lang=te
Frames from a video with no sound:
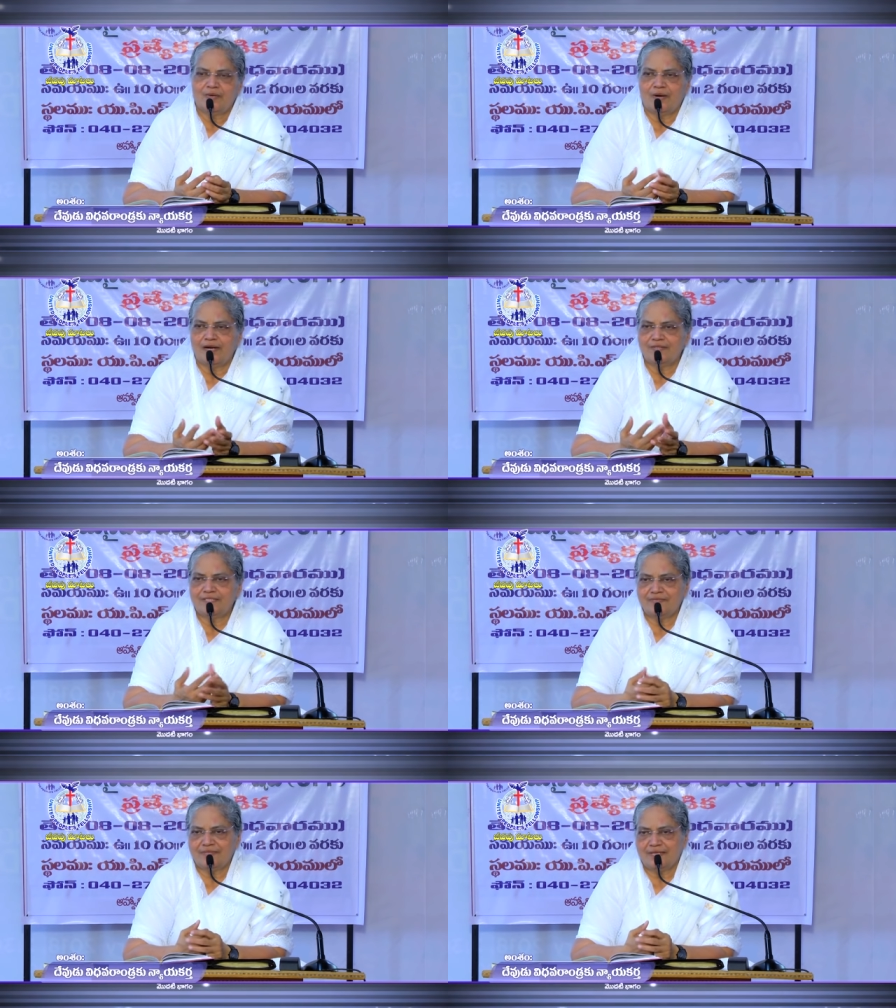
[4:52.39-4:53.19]
వాళ్ళ
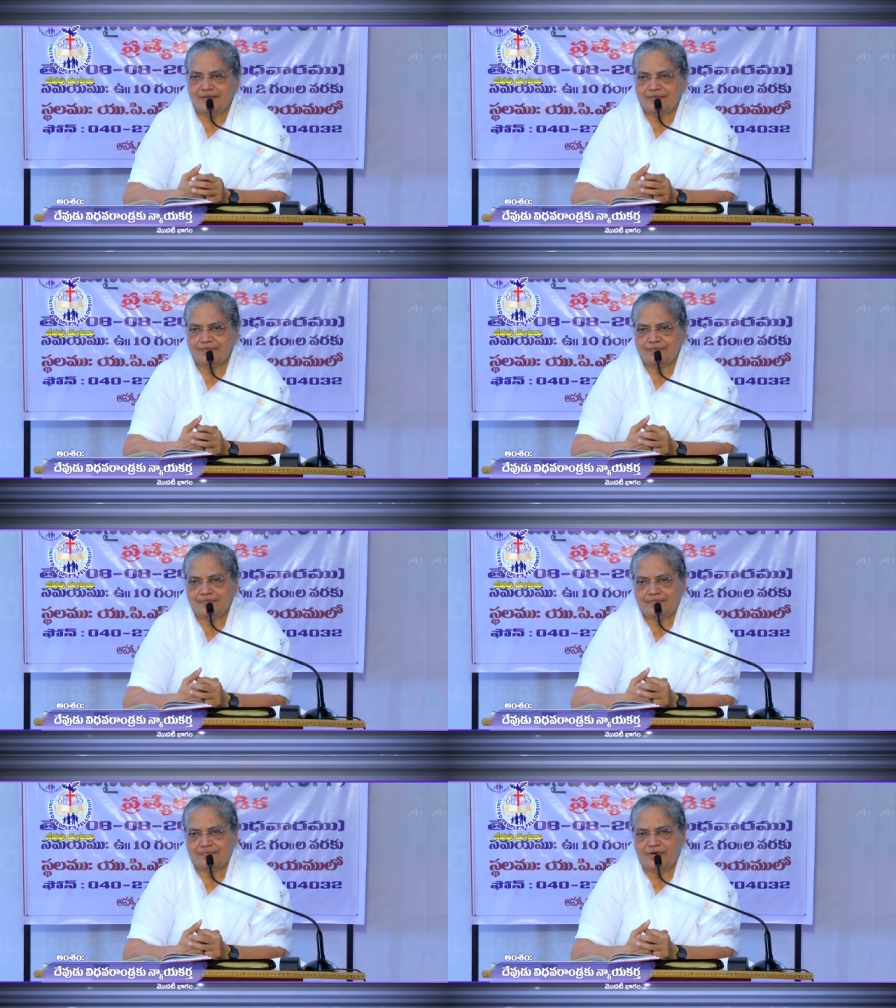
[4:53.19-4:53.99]
జీవితాలు
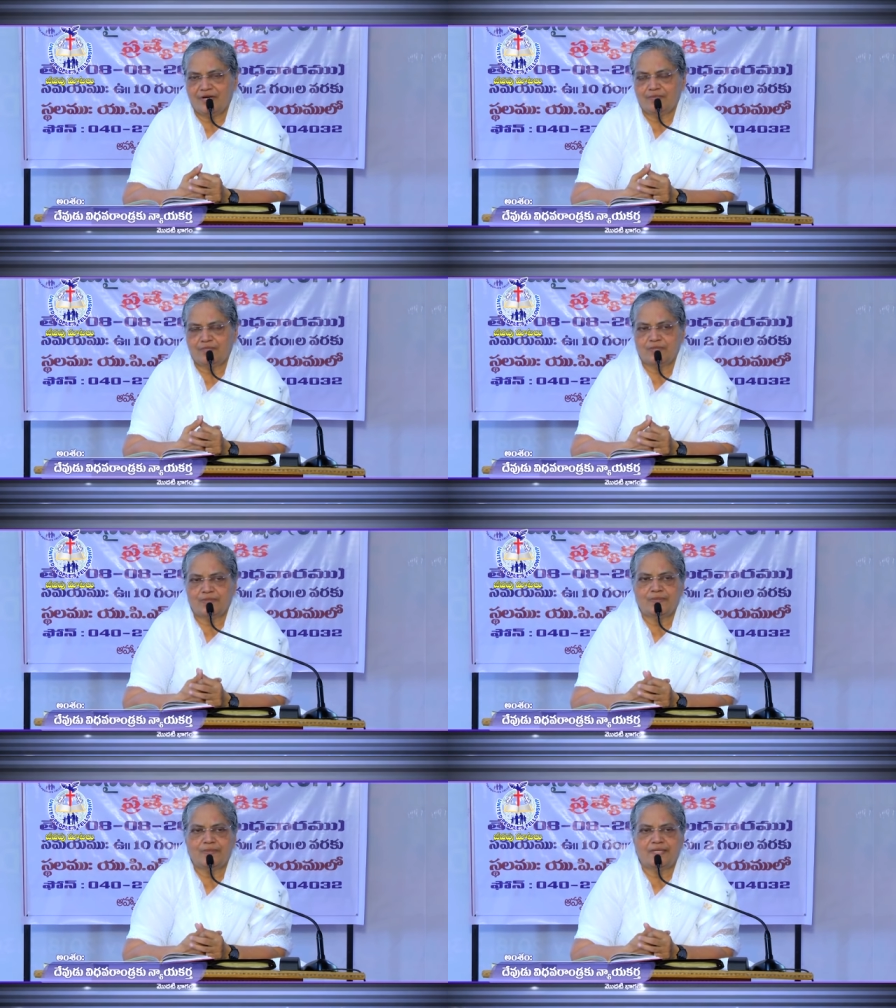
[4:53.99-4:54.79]

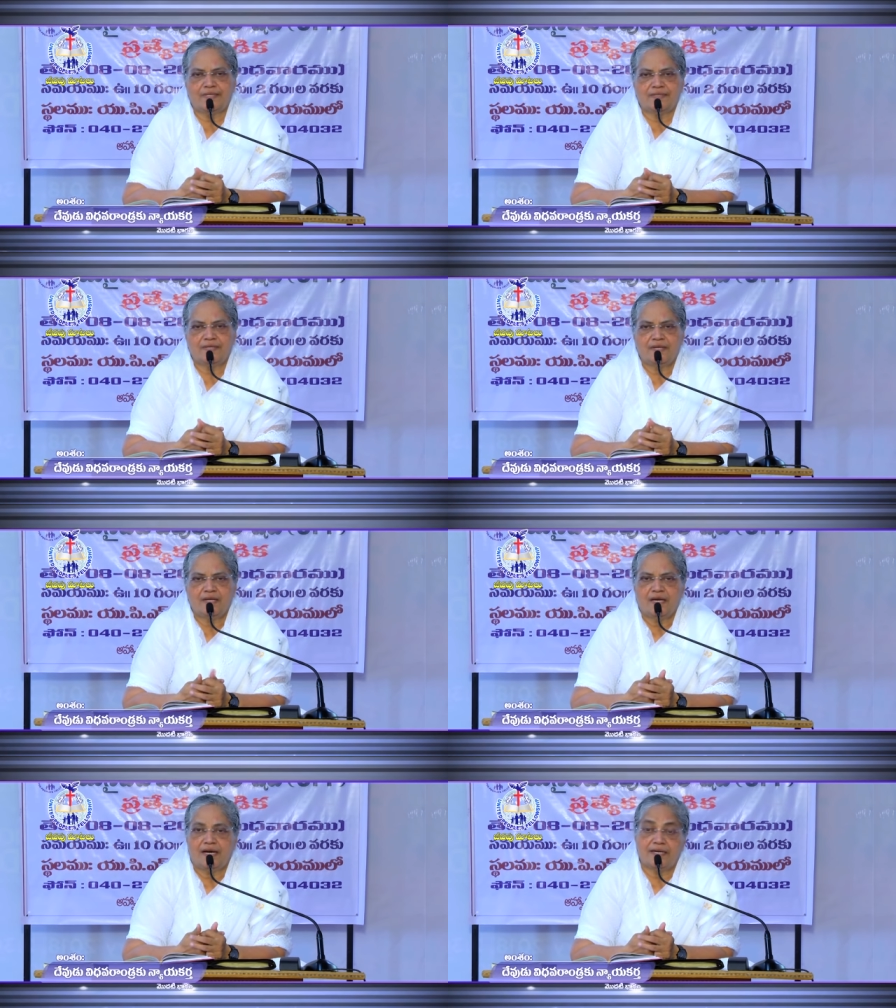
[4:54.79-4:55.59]
వెళ్ళబుచ్చుకుంటూ ఉంటారు
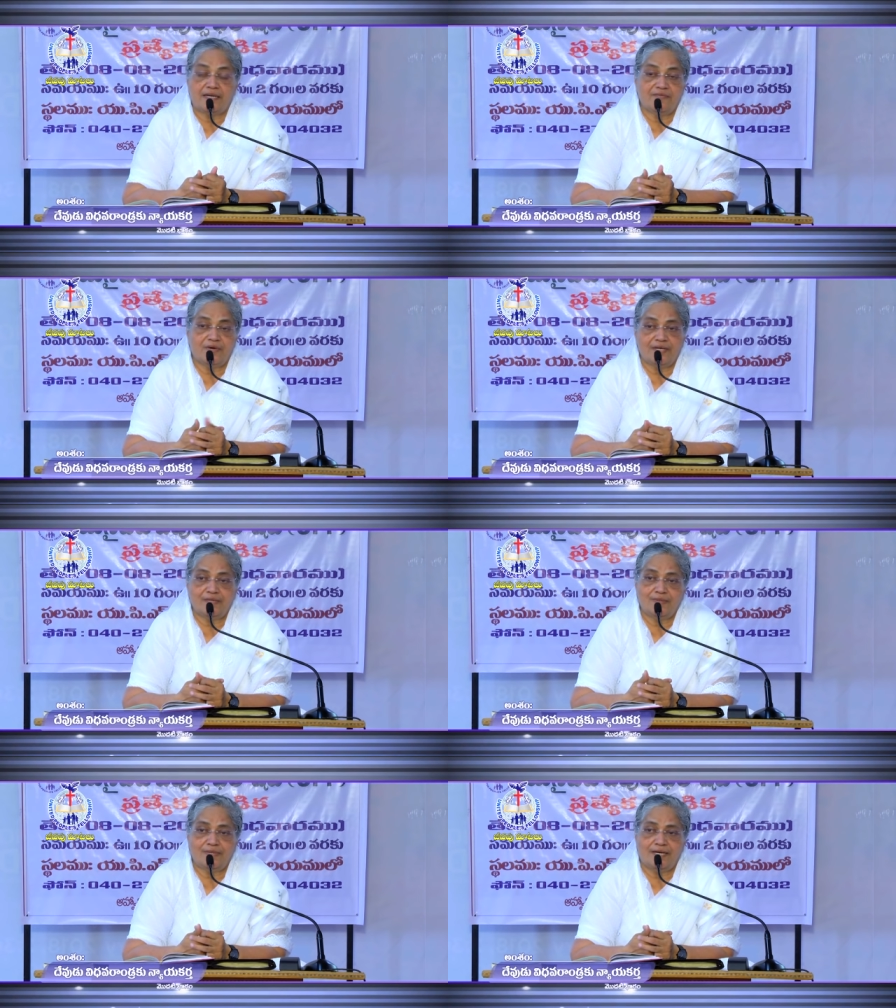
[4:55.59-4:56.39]

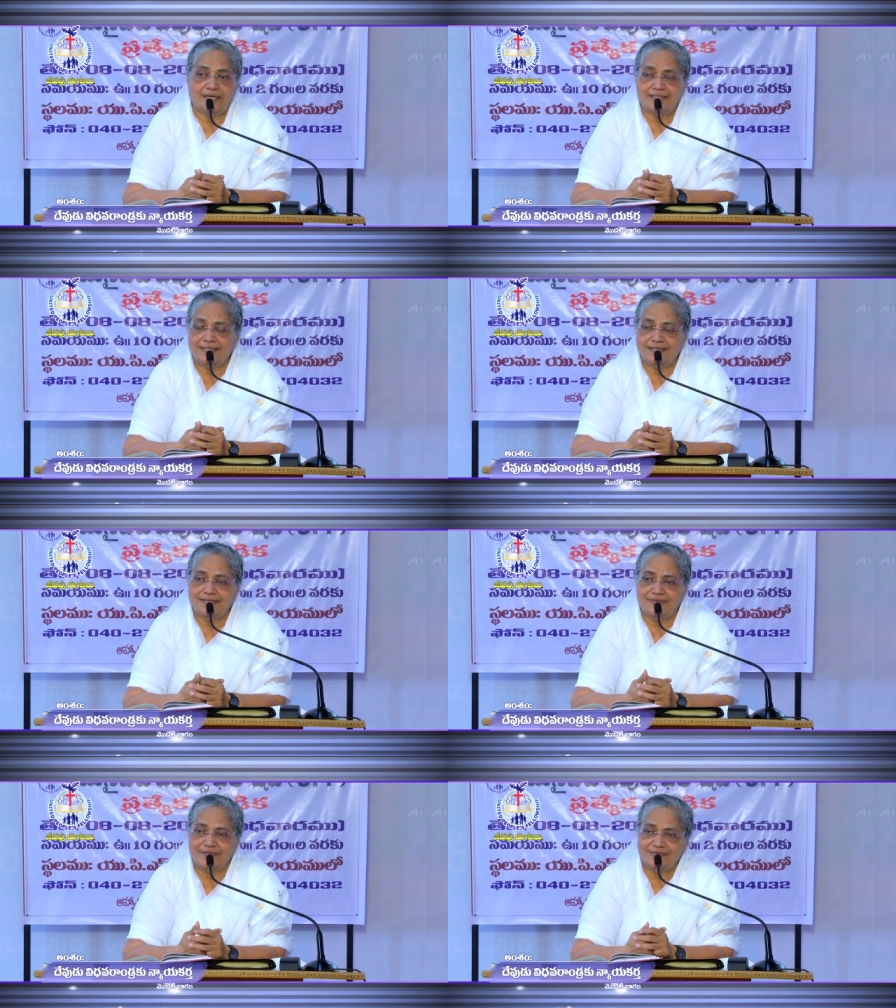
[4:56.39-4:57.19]
అట్టివారికి కూడా ఆదరణ
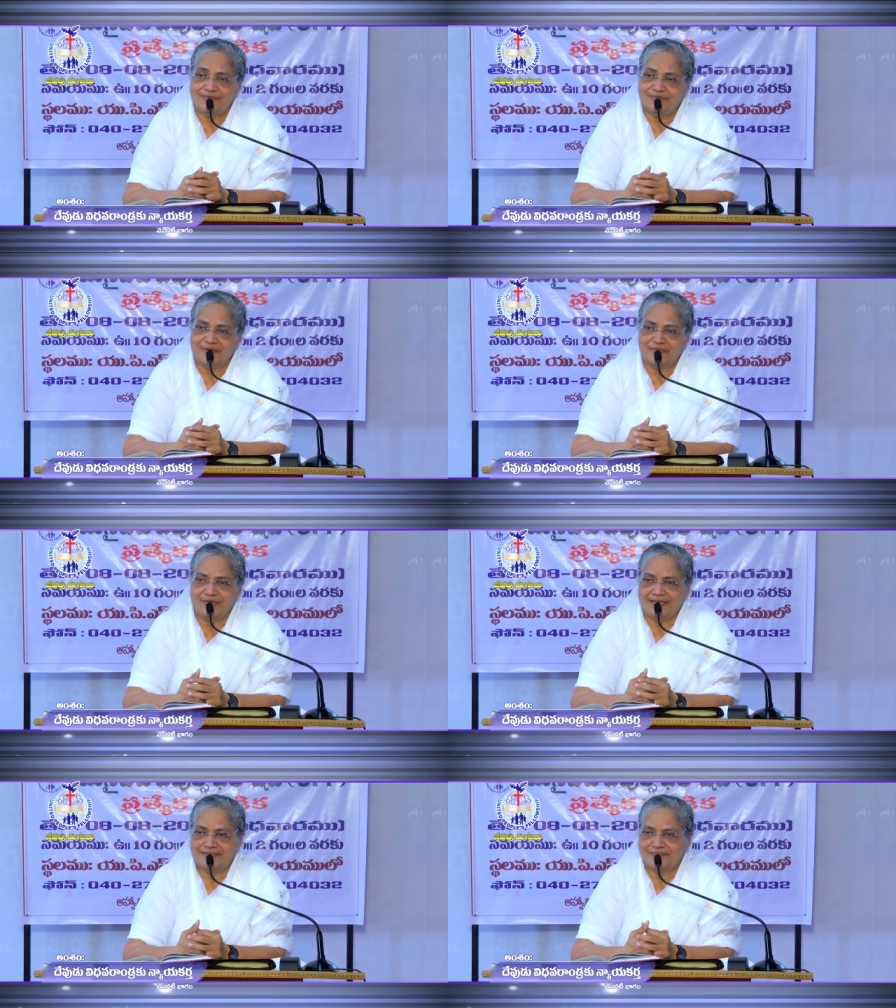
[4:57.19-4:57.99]
ఎవరు
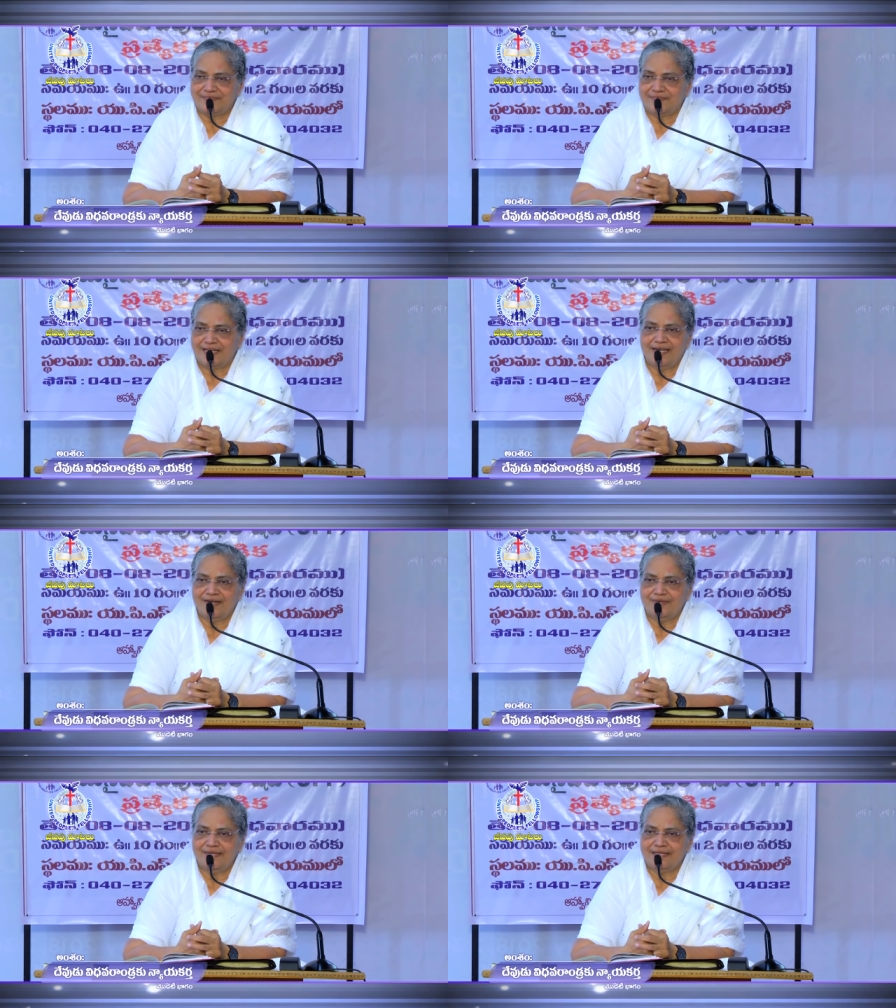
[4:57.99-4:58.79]
ప్రభువే
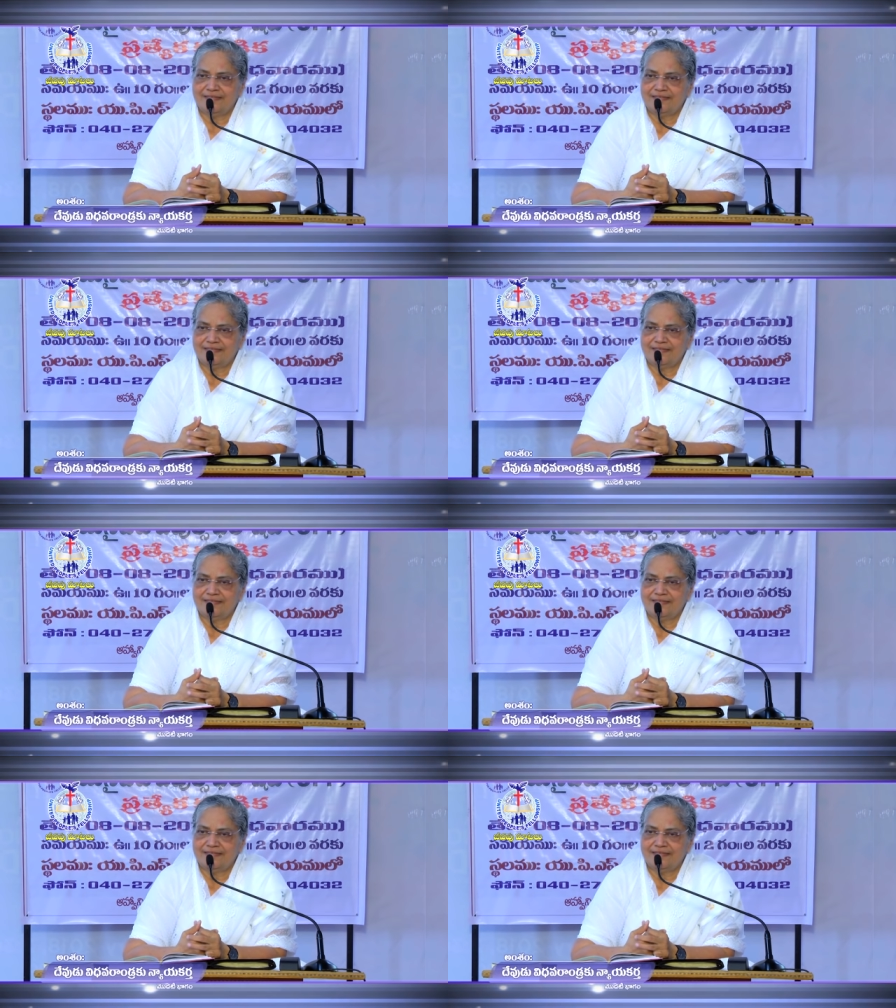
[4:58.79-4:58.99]
అలెలుయ